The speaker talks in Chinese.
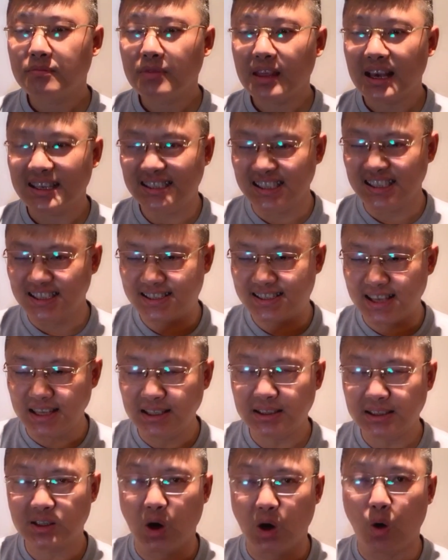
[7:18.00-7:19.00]
姓森
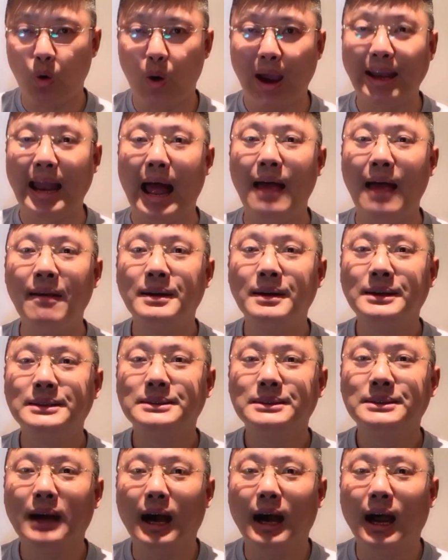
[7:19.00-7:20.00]
叫淮南，
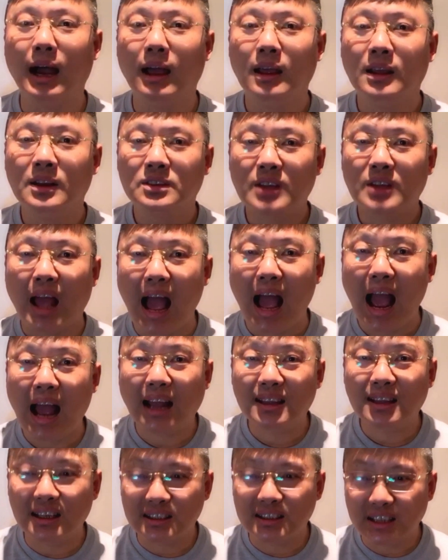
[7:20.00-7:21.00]
对吧？他
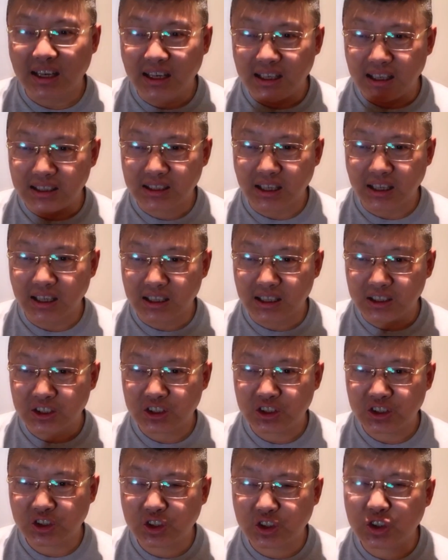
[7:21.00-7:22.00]
的这个这个
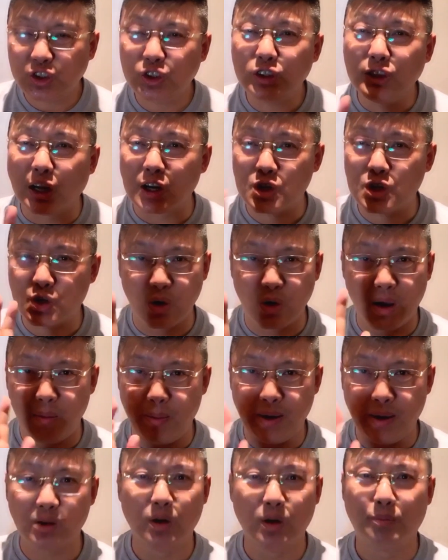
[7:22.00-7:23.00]
诗的水
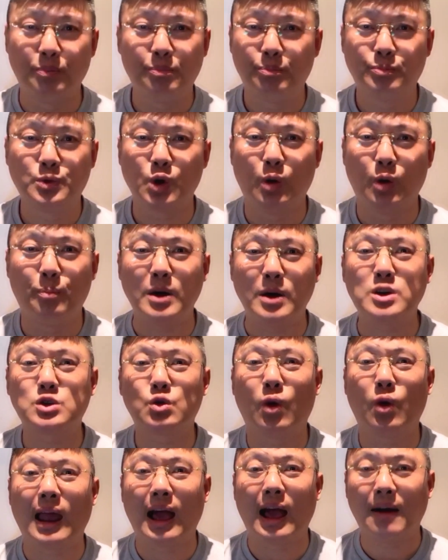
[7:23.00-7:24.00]
平就就甭
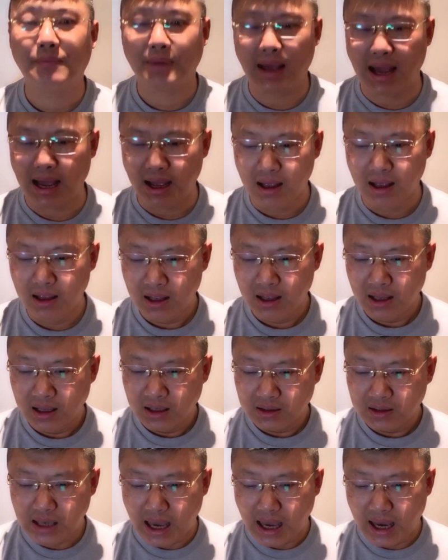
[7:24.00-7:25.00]
说了啊。
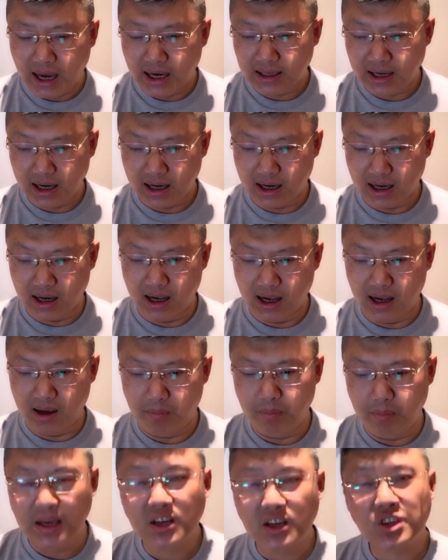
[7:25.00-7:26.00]
在这个
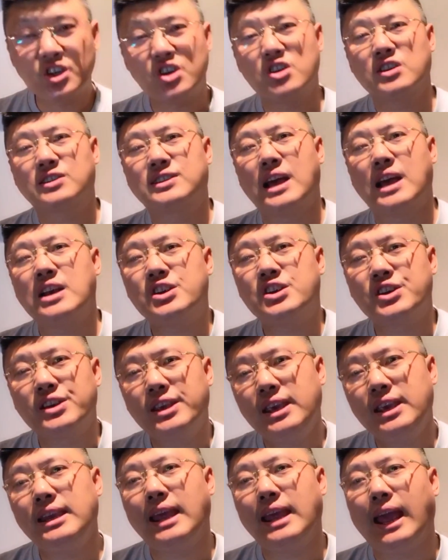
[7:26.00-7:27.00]
明治三十
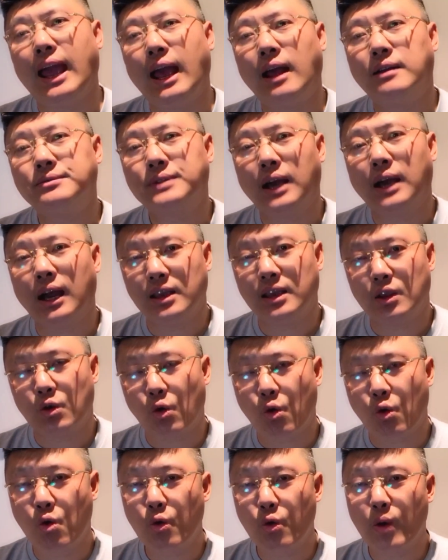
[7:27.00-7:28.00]
一年啊，也就是
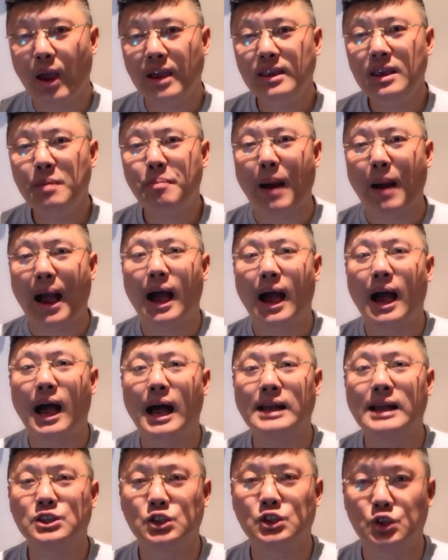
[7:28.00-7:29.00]
公元一
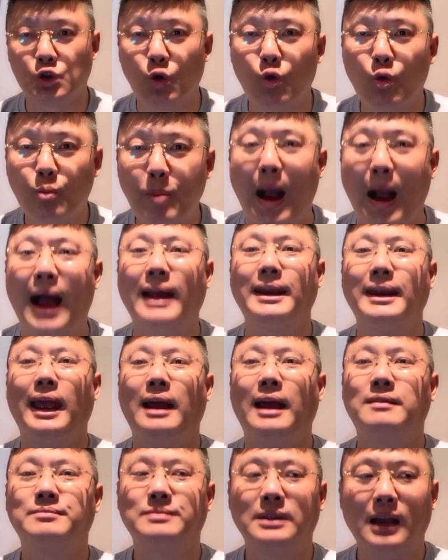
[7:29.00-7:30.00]
八九八年
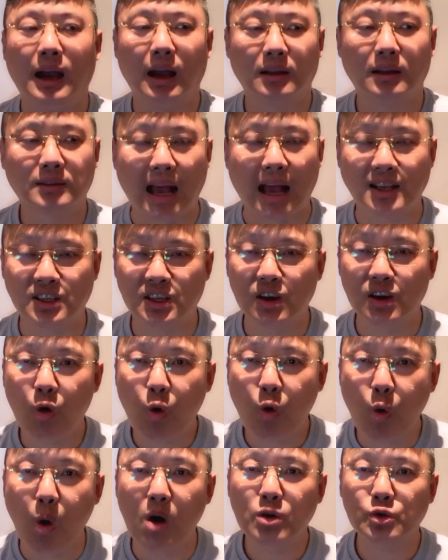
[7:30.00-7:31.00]
啊，大清
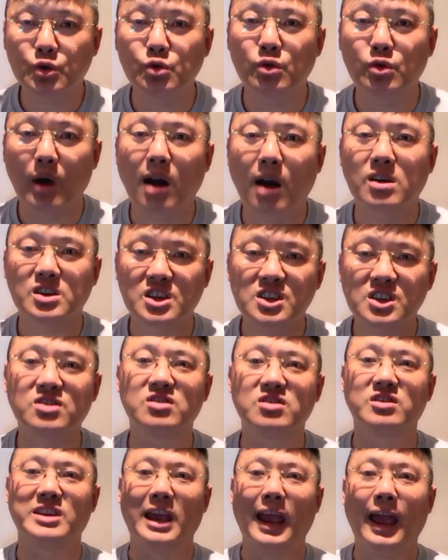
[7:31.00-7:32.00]
光绪二十
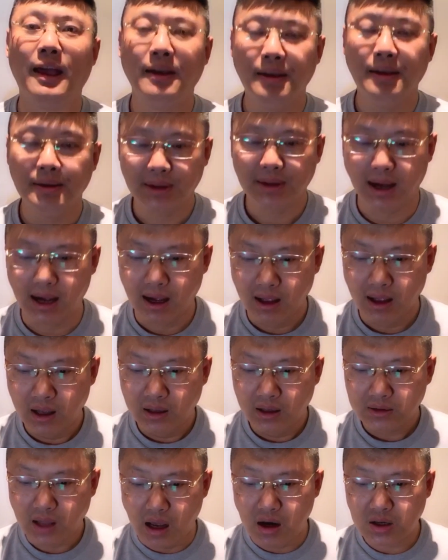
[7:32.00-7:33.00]
四年啊，
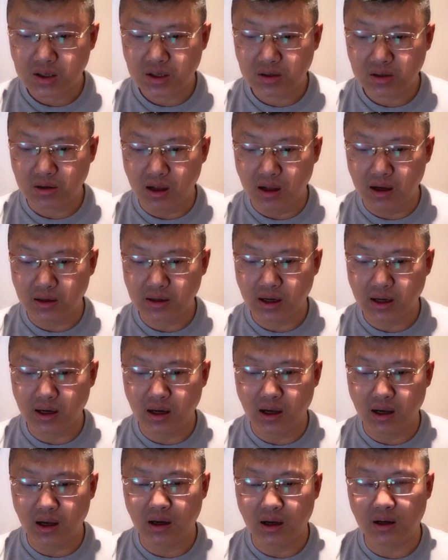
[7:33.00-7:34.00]
当时的这
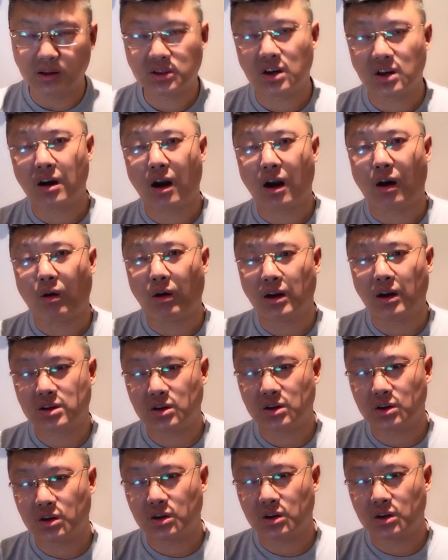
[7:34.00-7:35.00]
个正好呢
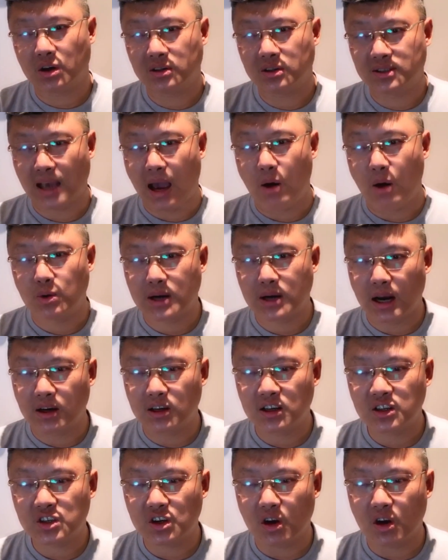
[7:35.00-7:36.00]
是甲午战
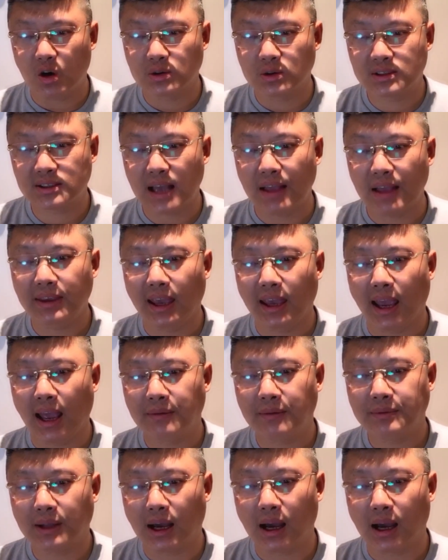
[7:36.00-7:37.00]
争之后三年
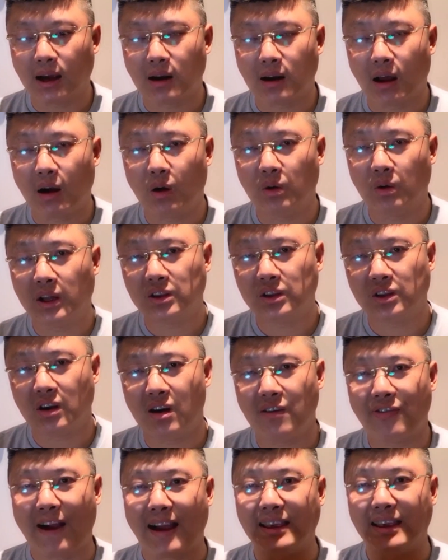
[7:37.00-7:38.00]
啊，然后呢德
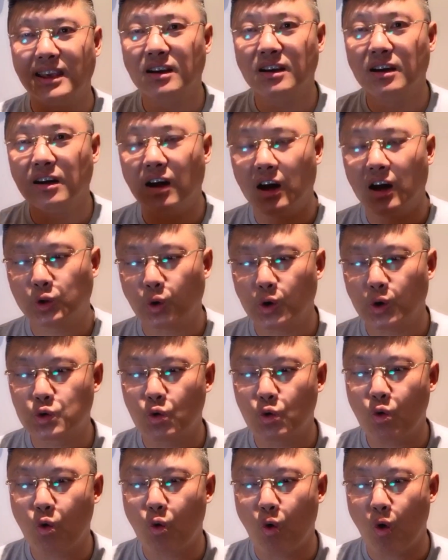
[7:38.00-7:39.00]
法英俄对中
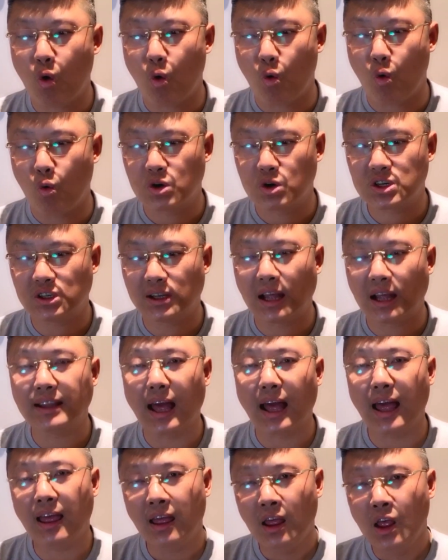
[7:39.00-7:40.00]
国虎视眈
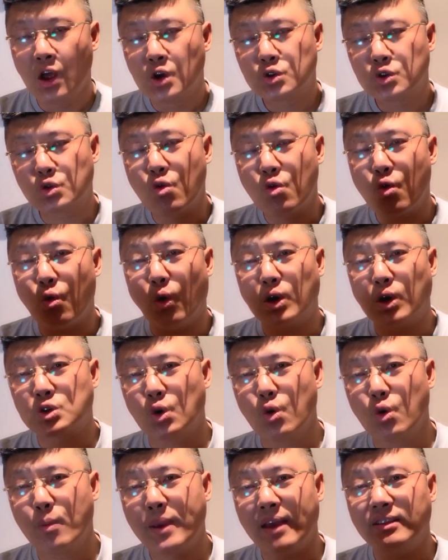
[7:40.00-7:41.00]
眈，中国
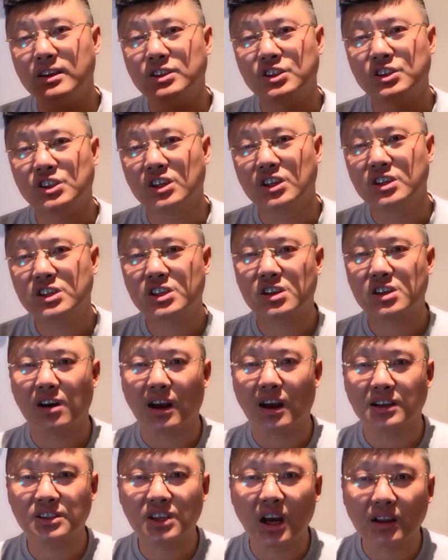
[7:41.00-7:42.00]
周边的形势
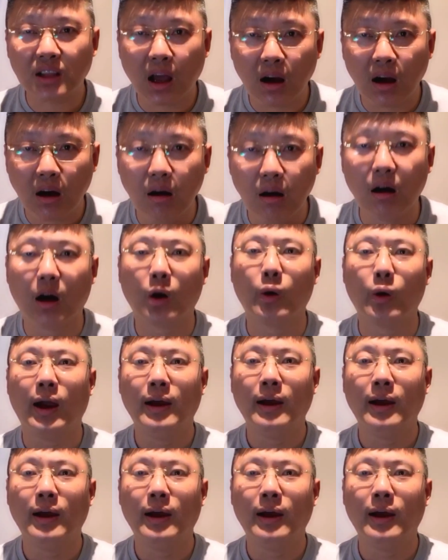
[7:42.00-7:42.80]
啊相当恶劣。